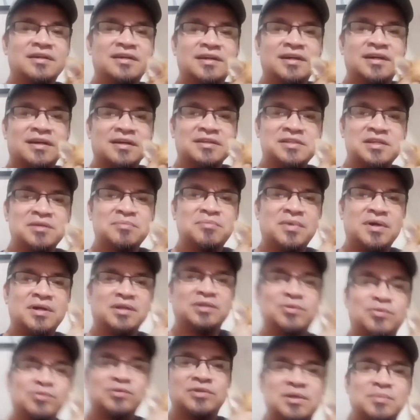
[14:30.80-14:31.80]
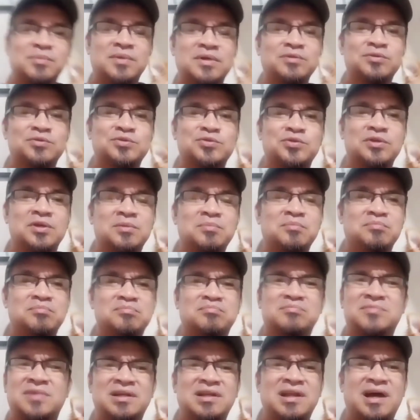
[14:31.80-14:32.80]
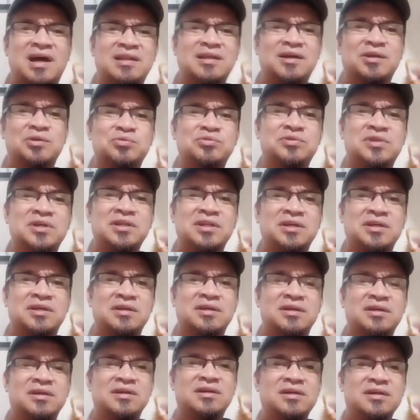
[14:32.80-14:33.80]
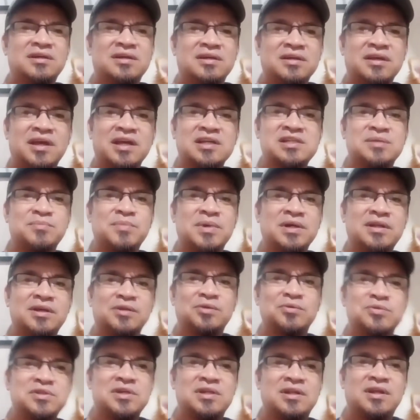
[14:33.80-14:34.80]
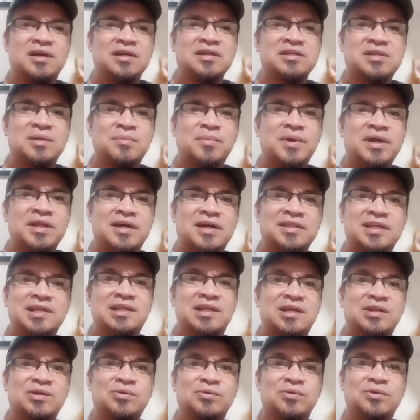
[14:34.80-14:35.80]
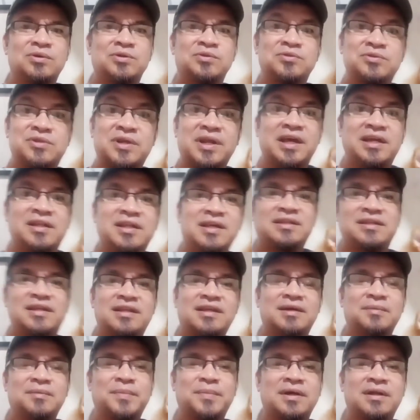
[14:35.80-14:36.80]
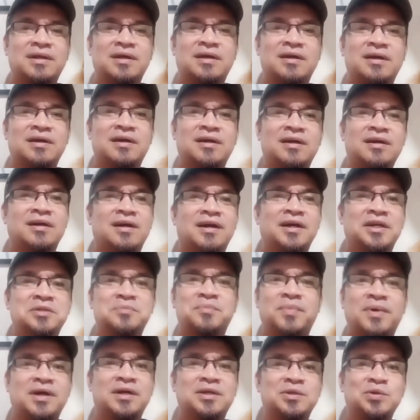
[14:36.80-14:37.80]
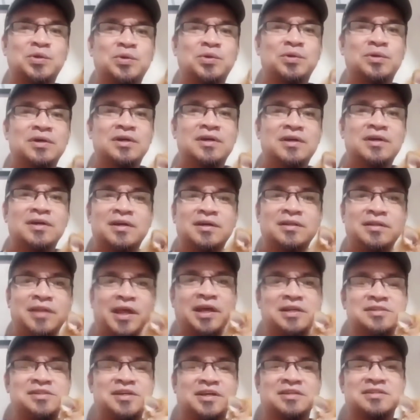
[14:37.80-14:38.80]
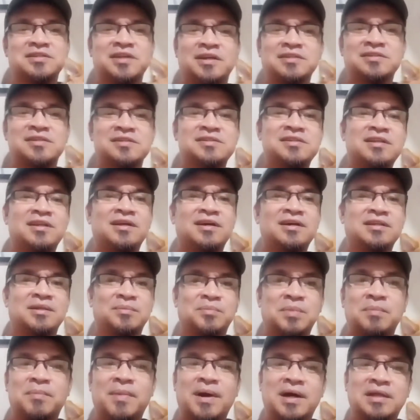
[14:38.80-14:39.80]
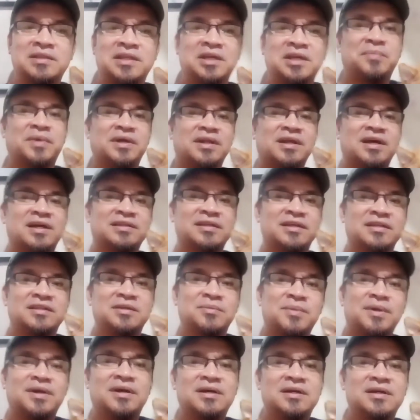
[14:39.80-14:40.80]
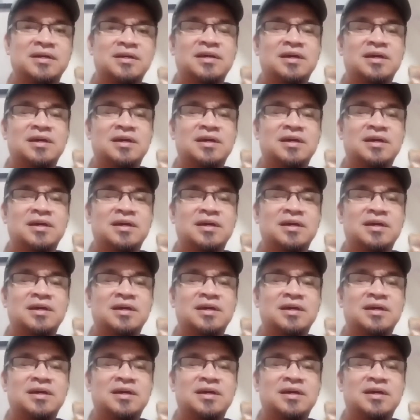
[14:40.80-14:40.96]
Kasi ang mga dog naman, gusto niya naglalaro din eh. Kaysa maglaro sila, isabay natin laro, yung training nila para kahit paano, na-exercise na sila, nababanding pa natin, di ba?